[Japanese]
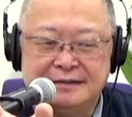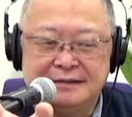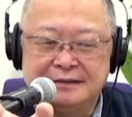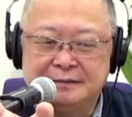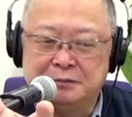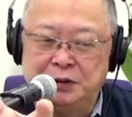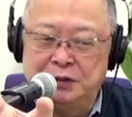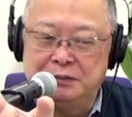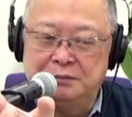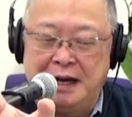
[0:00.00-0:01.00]

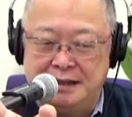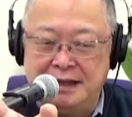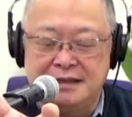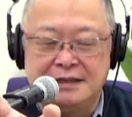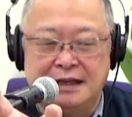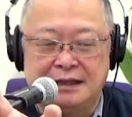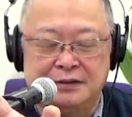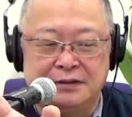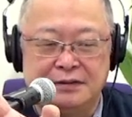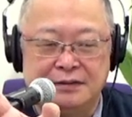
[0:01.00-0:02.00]
もう
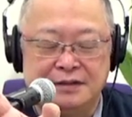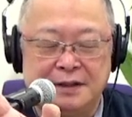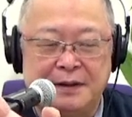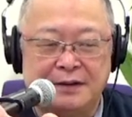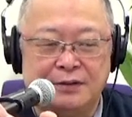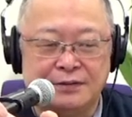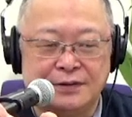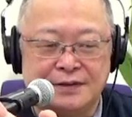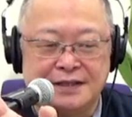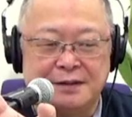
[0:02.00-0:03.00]

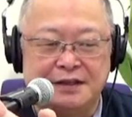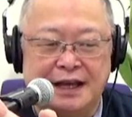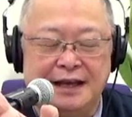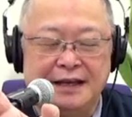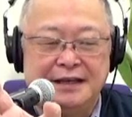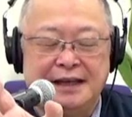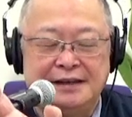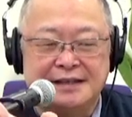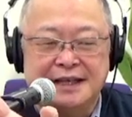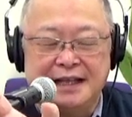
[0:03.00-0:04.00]
ジャパンコンソーシアムで
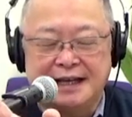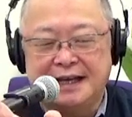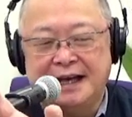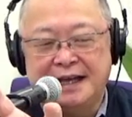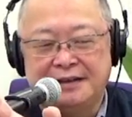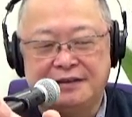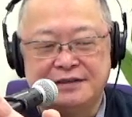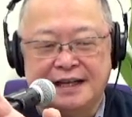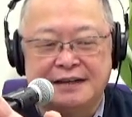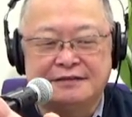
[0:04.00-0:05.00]
NHK だけがやってるん
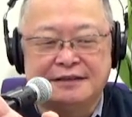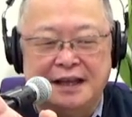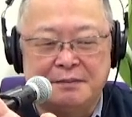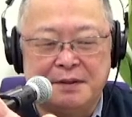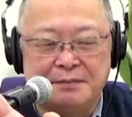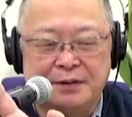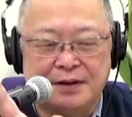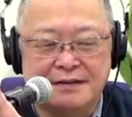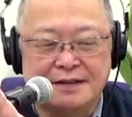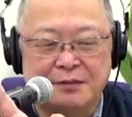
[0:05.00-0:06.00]
じゃなくて、民放
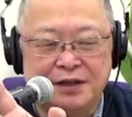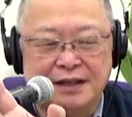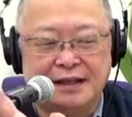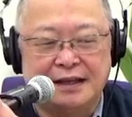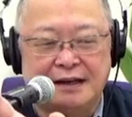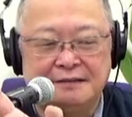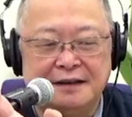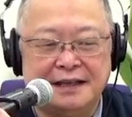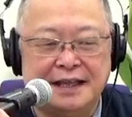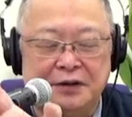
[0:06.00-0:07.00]
各社も行った
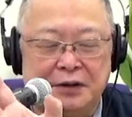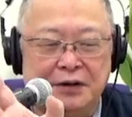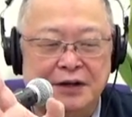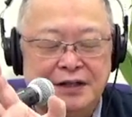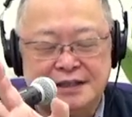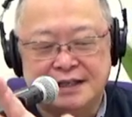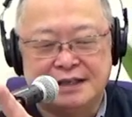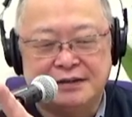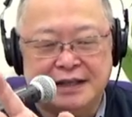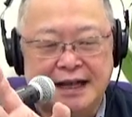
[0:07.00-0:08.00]
上での
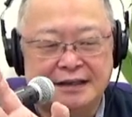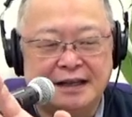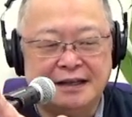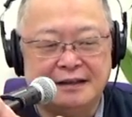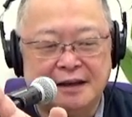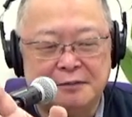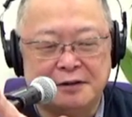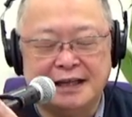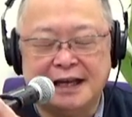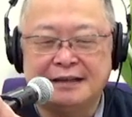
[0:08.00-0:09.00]
実況であったり
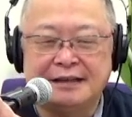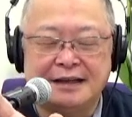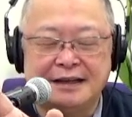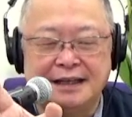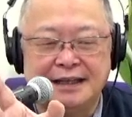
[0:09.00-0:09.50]
インタビュアーであったり